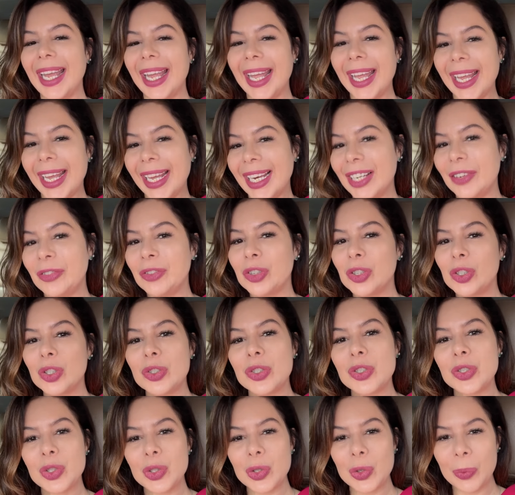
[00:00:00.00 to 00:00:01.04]
Ele ficou
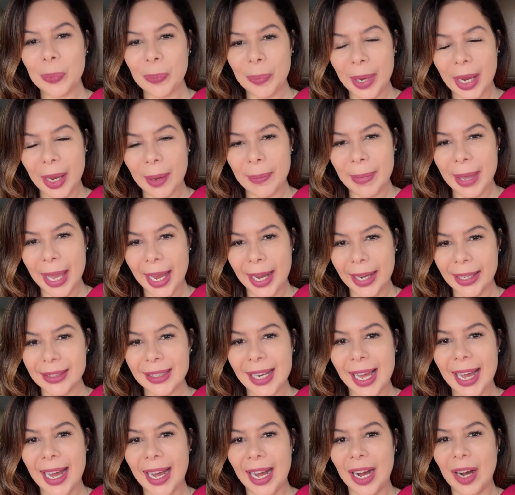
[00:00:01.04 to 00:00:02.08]
super bem
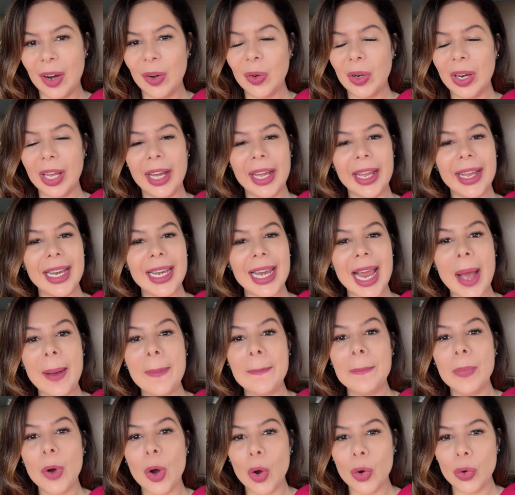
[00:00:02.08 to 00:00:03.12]
na aula, ele
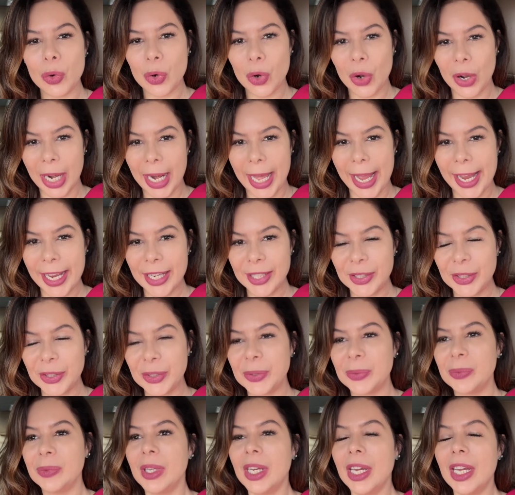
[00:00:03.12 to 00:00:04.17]
amou o colégio.